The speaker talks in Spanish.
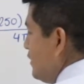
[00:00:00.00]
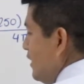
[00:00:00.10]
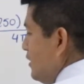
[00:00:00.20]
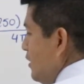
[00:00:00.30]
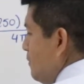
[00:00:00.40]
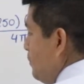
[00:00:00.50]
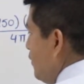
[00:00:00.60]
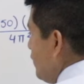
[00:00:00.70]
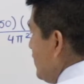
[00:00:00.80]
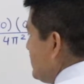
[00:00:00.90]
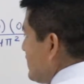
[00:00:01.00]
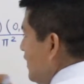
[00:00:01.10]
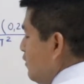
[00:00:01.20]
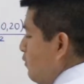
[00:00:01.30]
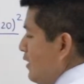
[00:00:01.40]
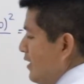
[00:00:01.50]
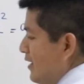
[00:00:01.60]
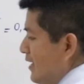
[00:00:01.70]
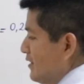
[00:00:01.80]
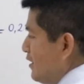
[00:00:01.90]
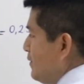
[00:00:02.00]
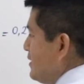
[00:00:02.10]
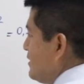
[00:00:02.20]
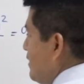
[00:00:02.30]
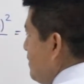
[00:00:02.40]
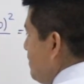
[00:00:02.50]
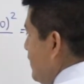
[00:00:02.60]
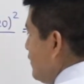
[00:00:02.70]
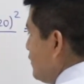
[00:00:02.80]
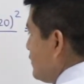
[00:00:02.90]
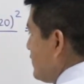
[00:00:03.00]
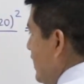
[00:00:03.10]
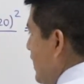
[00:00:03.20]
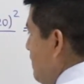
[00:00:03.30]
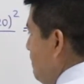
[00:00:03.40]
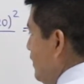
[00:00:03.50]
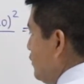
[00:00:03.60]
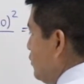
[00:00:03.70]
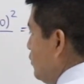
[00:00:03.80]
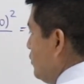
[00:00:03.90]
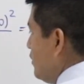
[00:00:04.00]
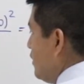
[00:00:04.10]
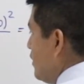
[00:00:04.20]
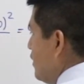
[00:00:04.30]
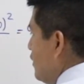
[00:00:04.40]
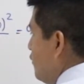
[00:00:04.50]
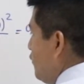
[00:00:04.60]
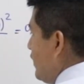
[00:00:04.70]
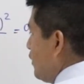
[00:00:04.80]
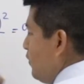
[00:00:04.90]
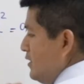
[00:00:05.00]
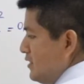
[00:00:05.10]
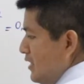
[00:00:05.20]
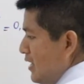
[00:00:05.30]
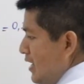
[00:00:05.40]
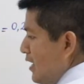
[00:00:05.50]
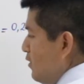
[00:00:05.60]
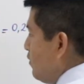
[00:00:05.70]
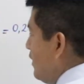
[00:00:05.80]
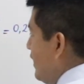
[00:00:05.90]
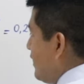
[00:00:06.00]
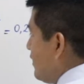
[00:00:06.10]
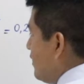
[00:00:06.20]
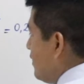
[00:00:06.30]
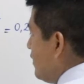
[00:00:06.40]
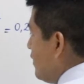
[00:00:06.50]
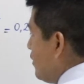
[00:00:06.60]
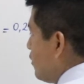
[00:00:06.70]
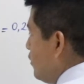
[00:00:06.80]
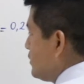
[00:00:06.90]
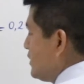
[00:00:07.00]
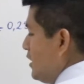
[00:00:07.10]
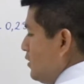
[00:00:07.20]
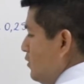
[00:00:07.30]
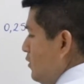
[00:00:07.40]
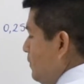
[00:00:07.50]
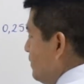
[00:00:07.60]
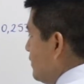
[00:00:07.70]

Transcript: del tiempo es calculada a través de menos amplitud, frecuencia angular, coseno